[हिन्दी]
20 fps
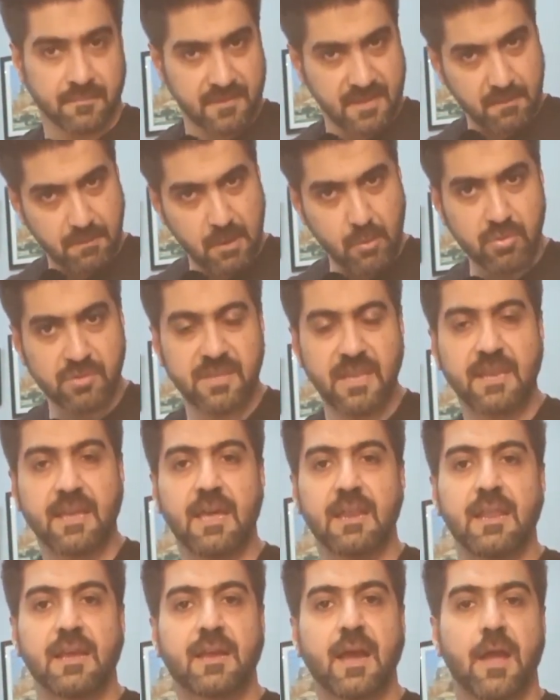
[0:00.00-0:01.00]
जी बिल्कुल सही
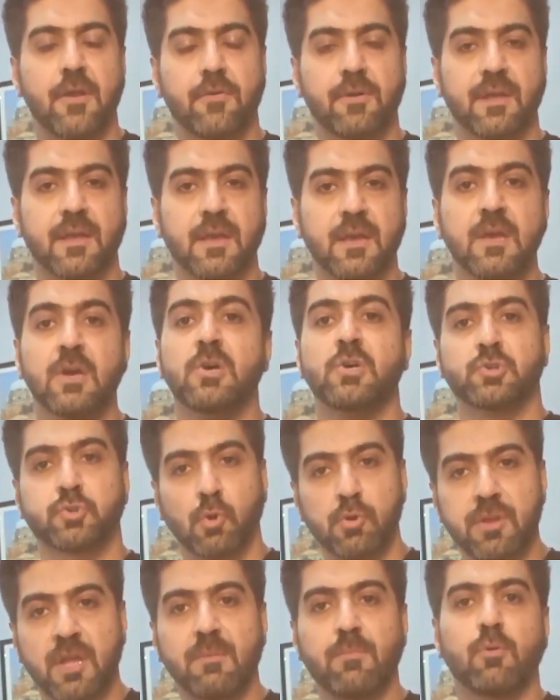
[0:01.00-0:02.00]
क्या लिखा है इन्होंने
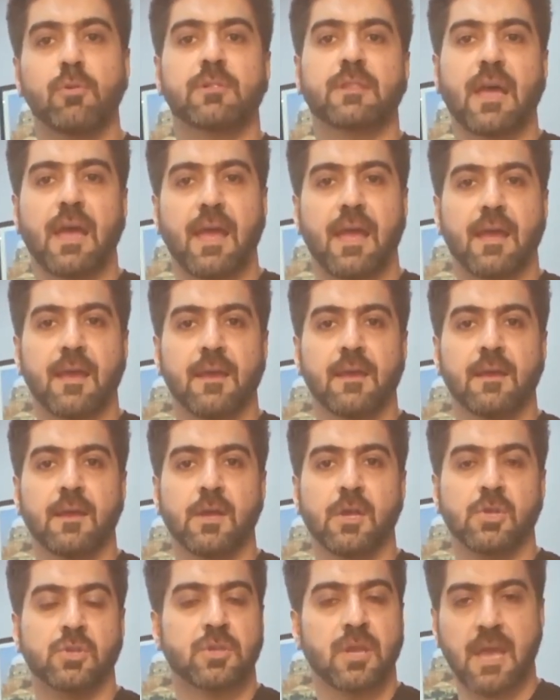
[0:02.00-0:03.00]
सोल्जर बोलता है
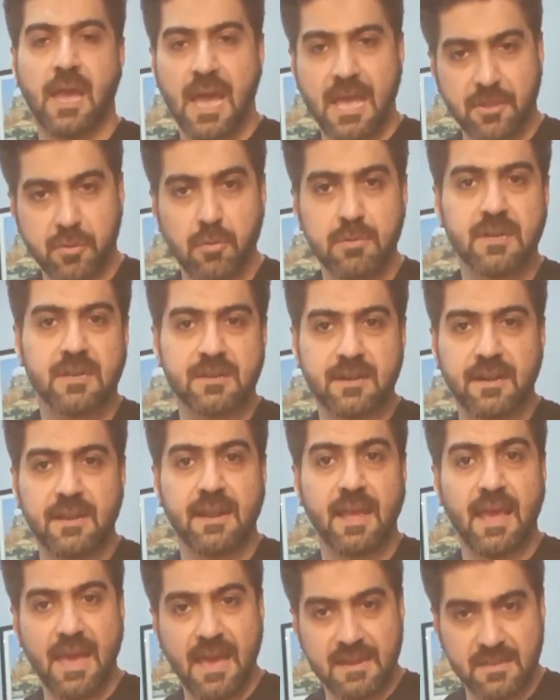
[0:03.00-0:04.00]
ए सोल्जर जो है
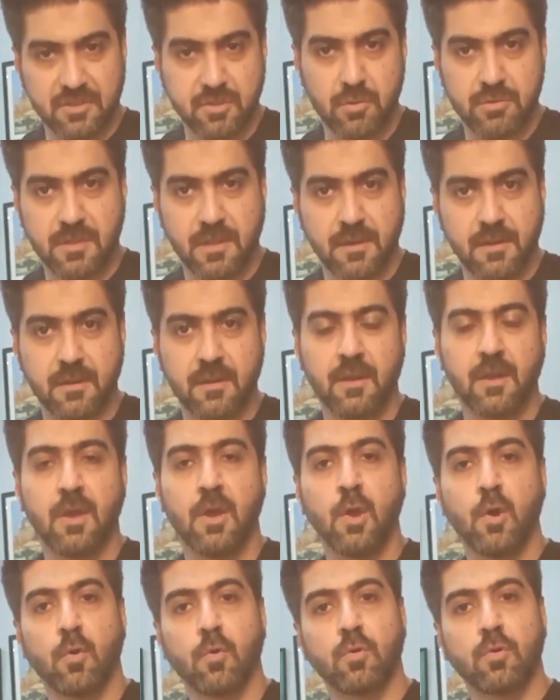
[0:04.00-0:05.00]
ना ए सोल्जर
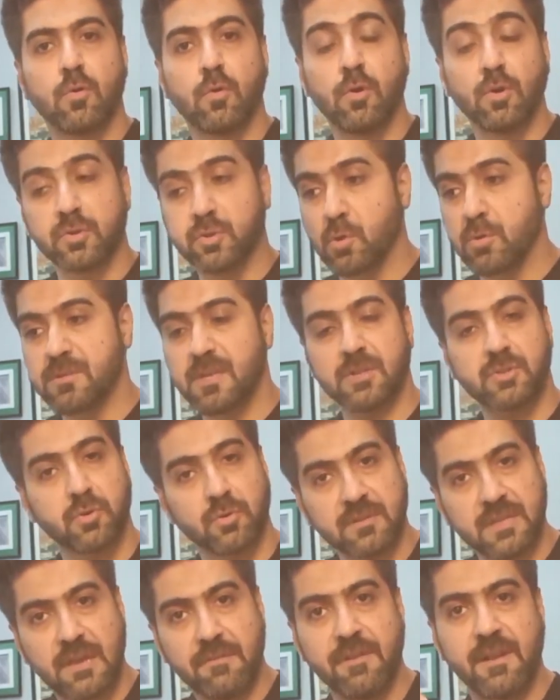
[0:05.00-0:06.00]
वो सोल्जर
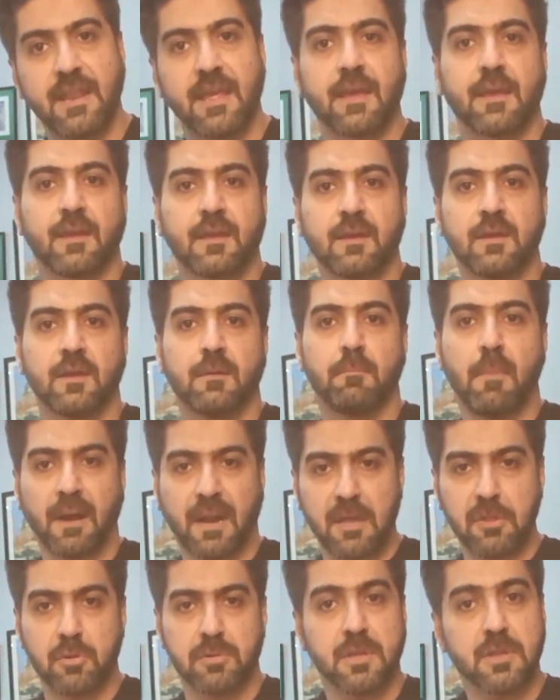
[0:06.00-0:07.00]
सुनता भी नहीं
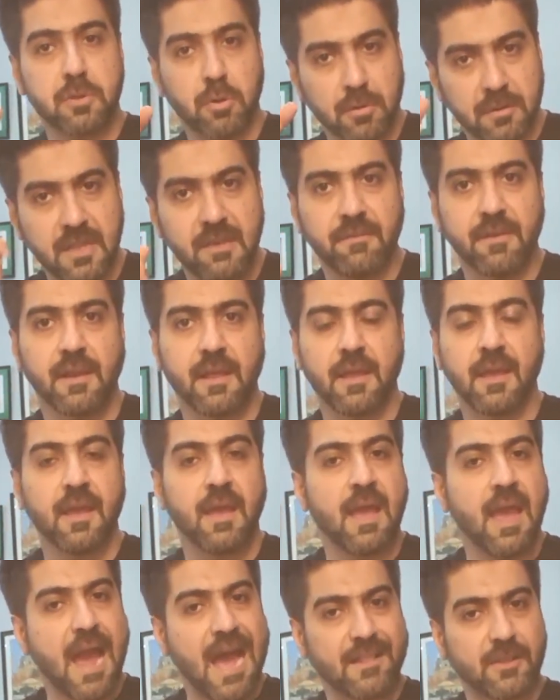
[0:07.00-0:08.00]
बाकी सोल्जर सुनते भी नहीं
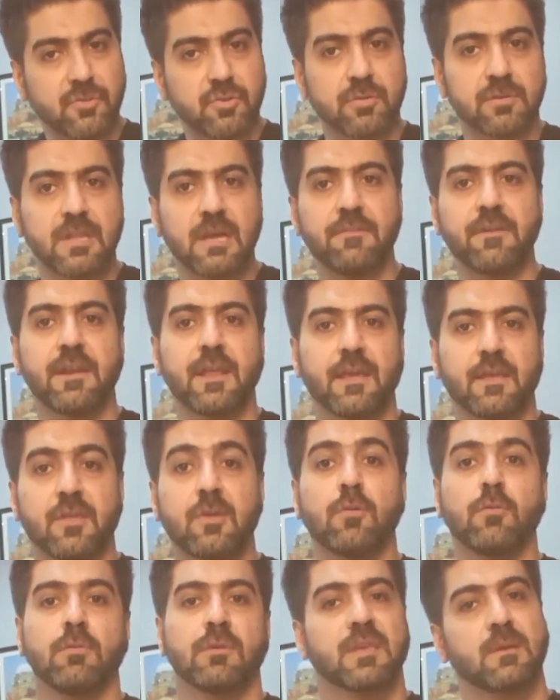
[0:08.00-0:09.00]
ऐसे सुनता भी नहीं
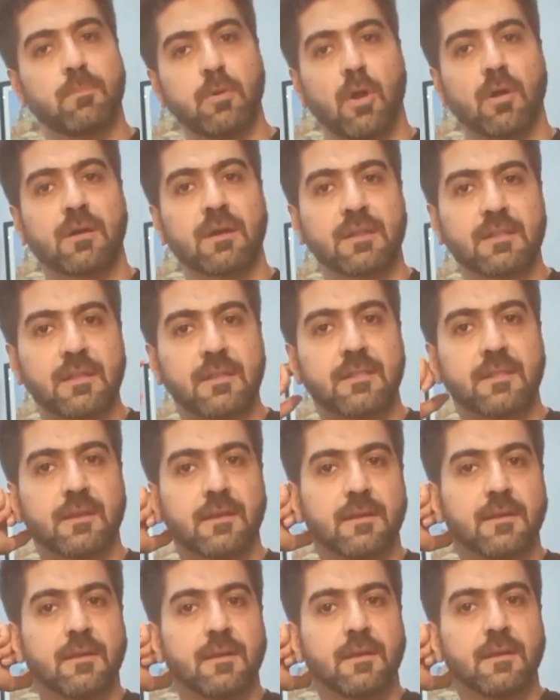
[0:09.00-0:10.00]
क्यों ये ब्लॉक कर देते
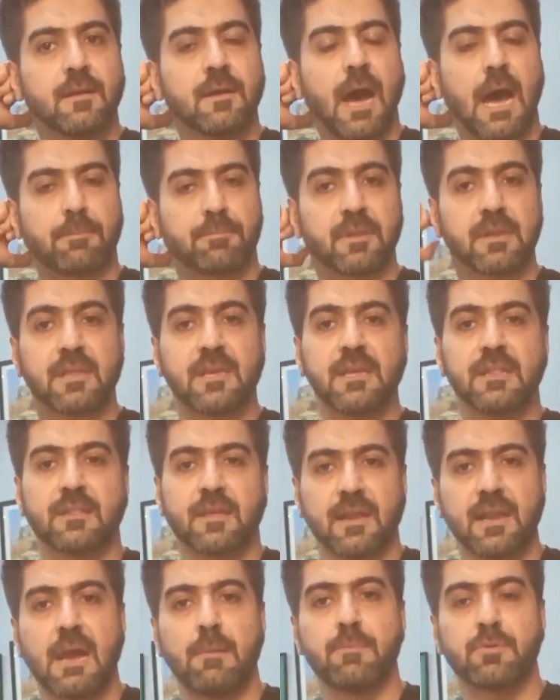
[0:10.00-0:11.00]
आप तनकीद
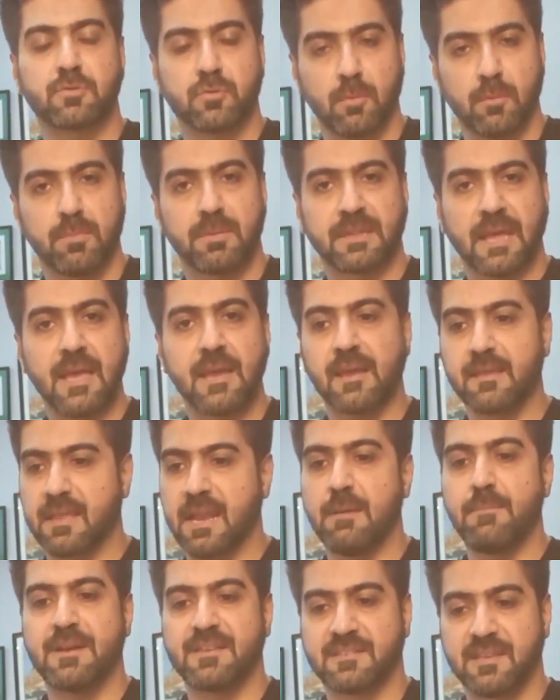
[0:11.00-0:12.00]
करें आप उनको बताएं कि
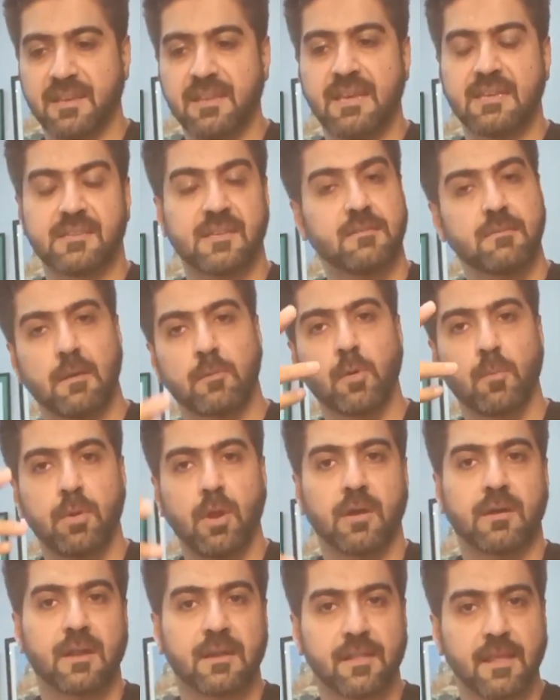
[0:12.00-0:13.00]
जनाब ऐसे नहीं ऐसे आपको
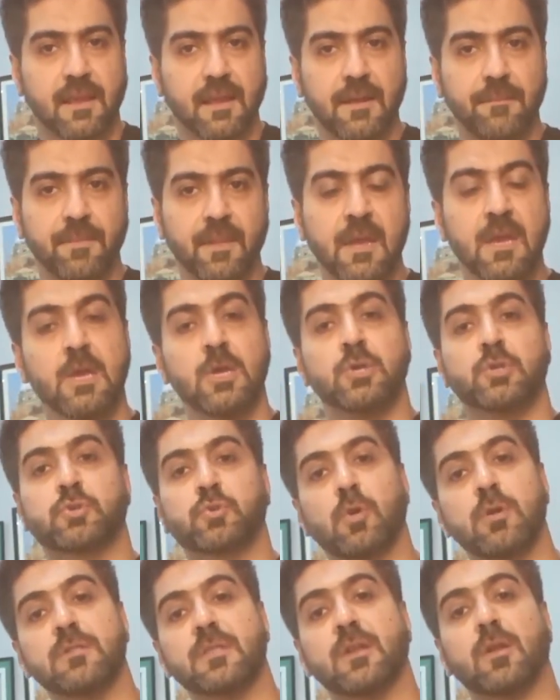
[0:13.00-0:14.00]
ब्लॉक कर देंगे
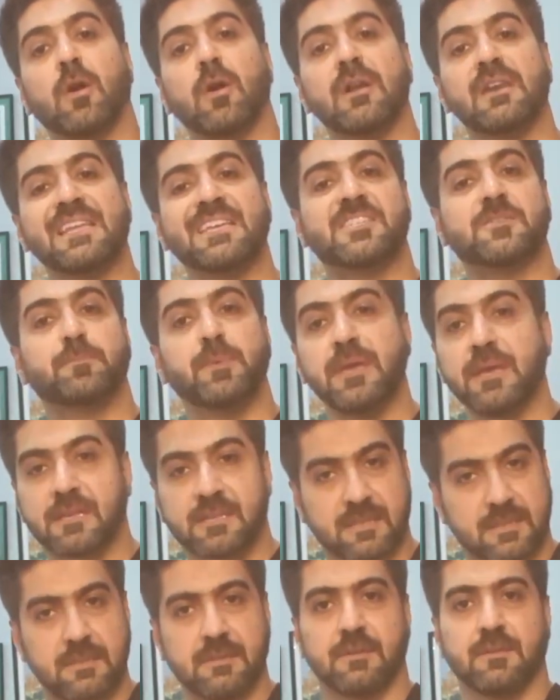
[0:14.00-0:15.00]
सोल्जर ओनली
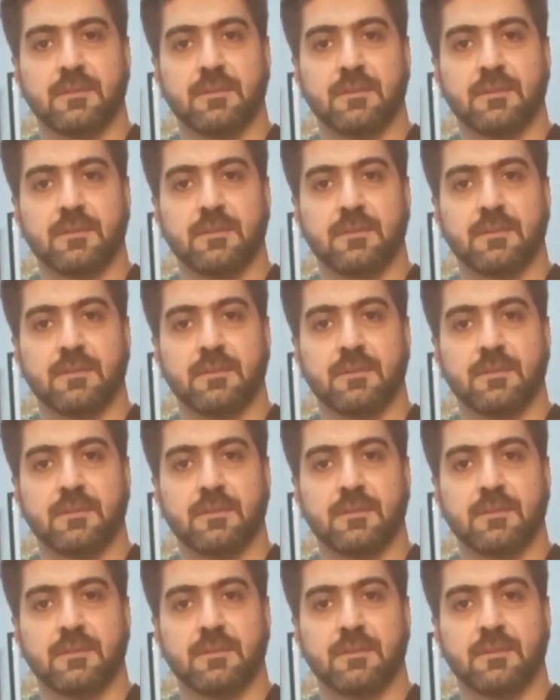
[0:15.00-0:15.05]
स्पीक्स